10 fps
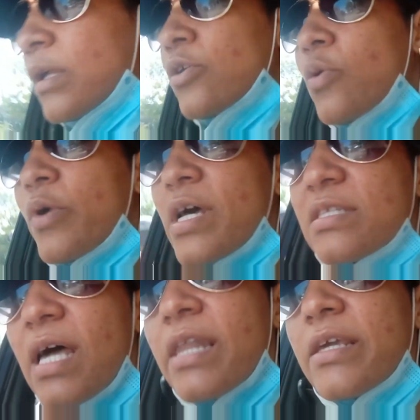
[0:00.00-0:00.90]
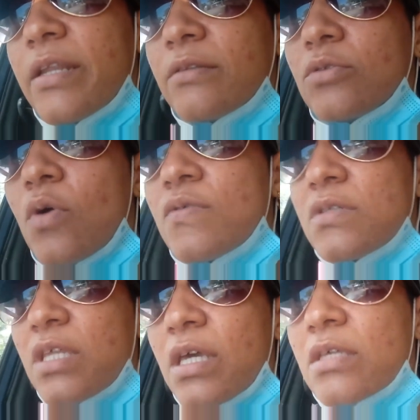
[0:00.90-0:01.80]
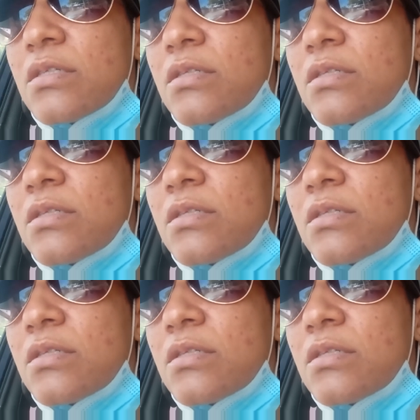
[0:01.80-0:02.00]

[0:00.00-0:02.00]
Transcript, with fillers: Y yo voy a salir, entonces